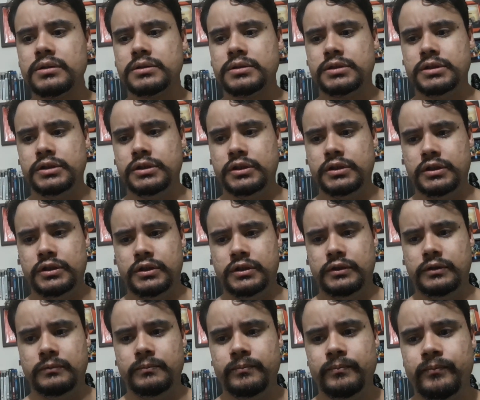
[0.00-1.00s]

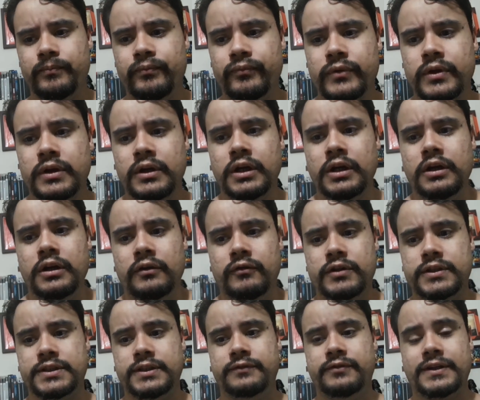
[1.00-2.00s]
que
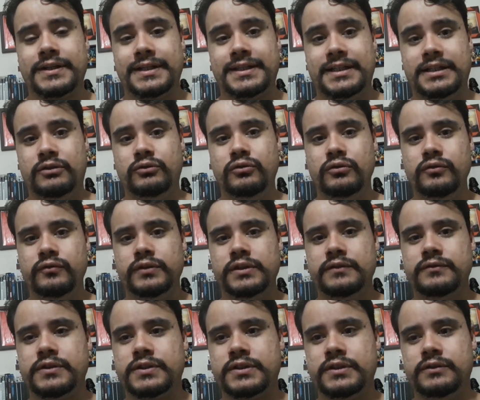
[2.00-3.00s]
você fica na
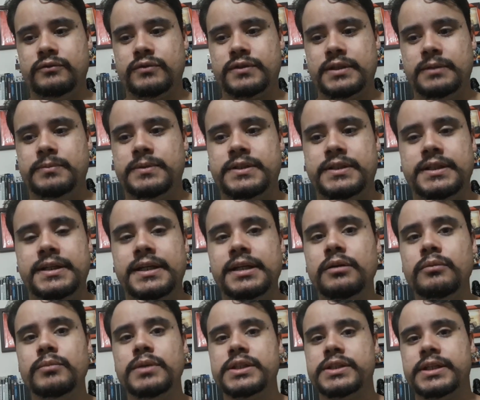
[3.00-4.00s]
dúvida, você não sabe se
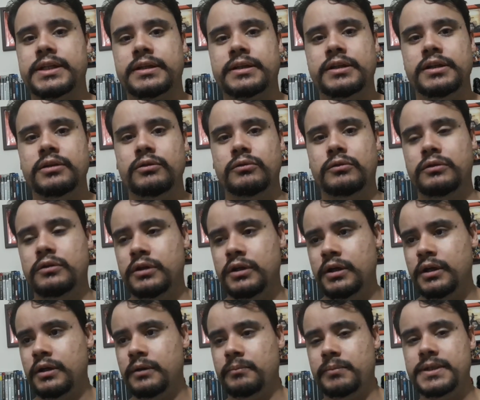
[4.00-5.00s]
realmente é aquilo,
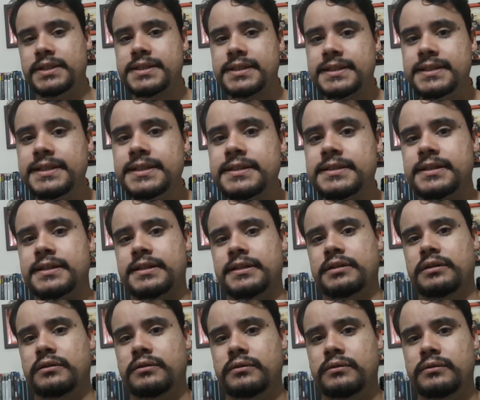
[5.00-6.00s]
pesquisa, cara.